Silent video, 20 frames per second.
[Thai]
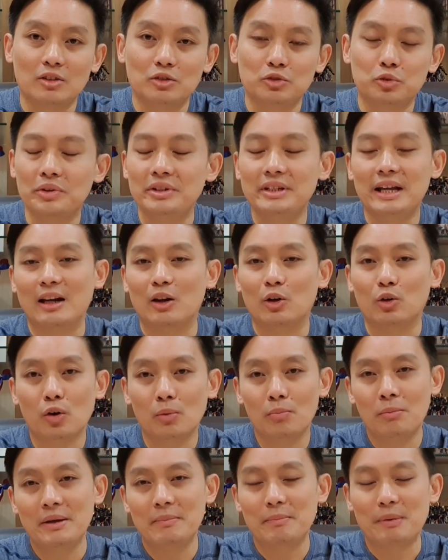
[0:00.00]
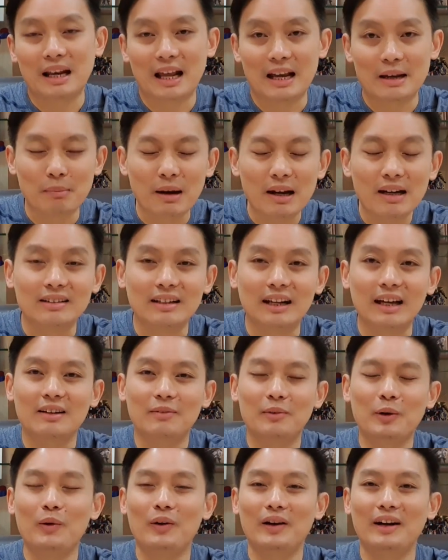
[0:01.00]
ส่วนใหญ่เราก็ไม่เป็นไรมั่งนะ
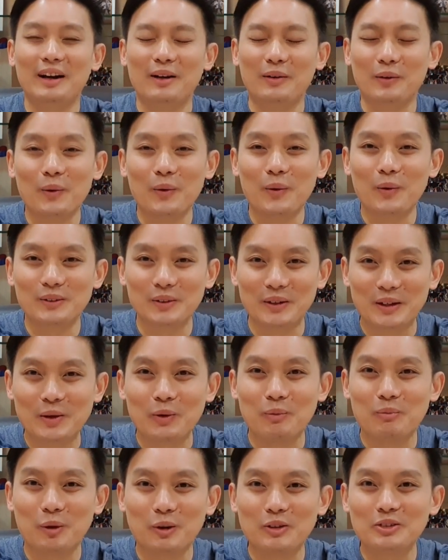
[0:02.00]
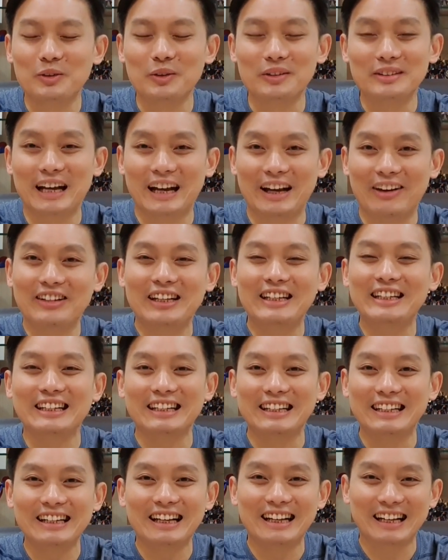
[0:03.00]
เพราะว่าเราก็คงอยู่ในกลุ่มคนส่วนใหญ่เอาคิดอย่า
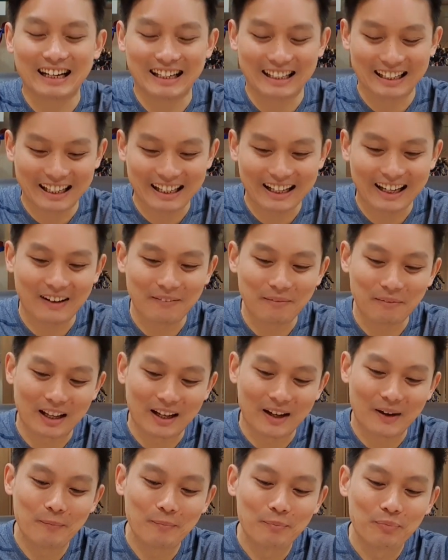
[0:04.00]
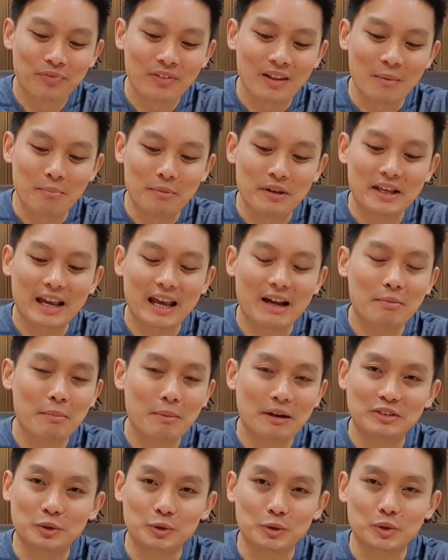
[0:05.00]
งนี้แล้วกันนะครับนะ มีแค่ประ
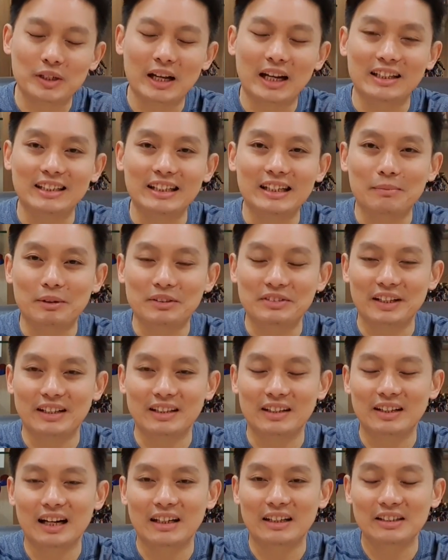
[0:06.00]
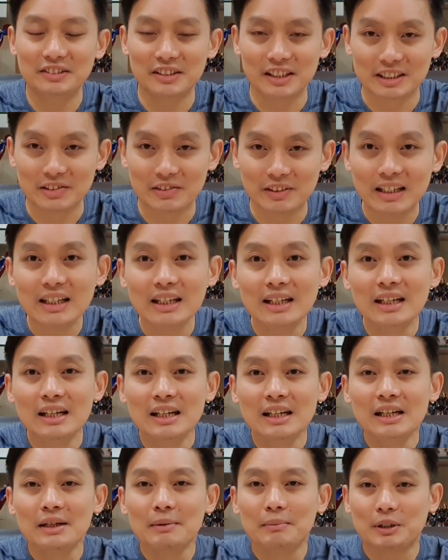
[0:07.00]
มาณ 0.5ถึง1%เท่านั้นที่เสียชีวิต
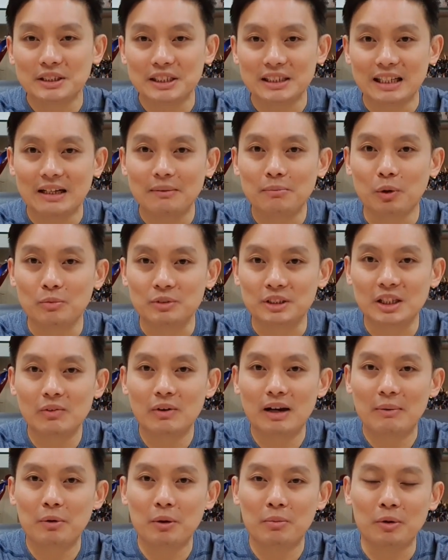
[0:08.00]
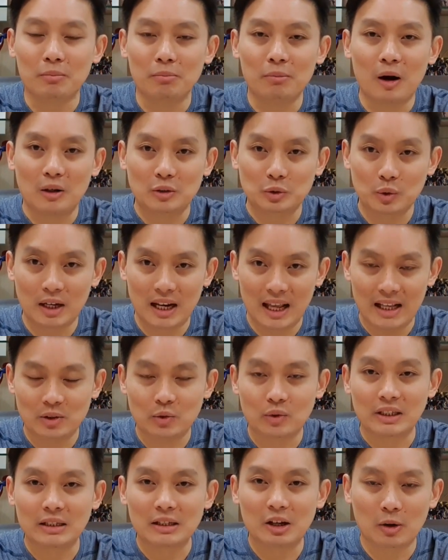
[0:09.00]
เพราะฉะนั้นผมเชื่อว่าพอผมบอกตัวเลข
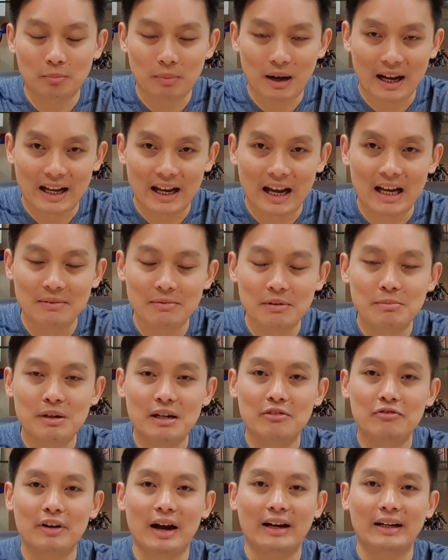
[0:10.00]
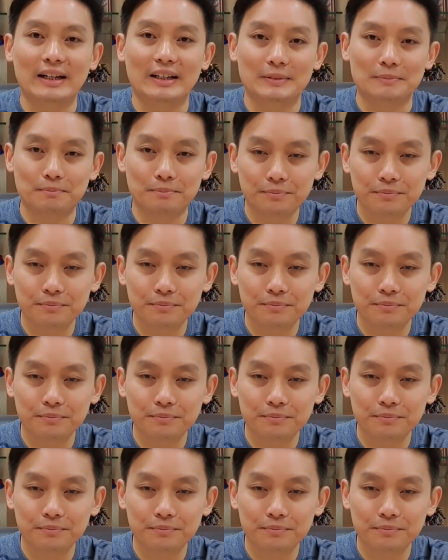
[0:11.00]
ตัวนี้ออกไปให้เพื่อนๆฟังเนี่ย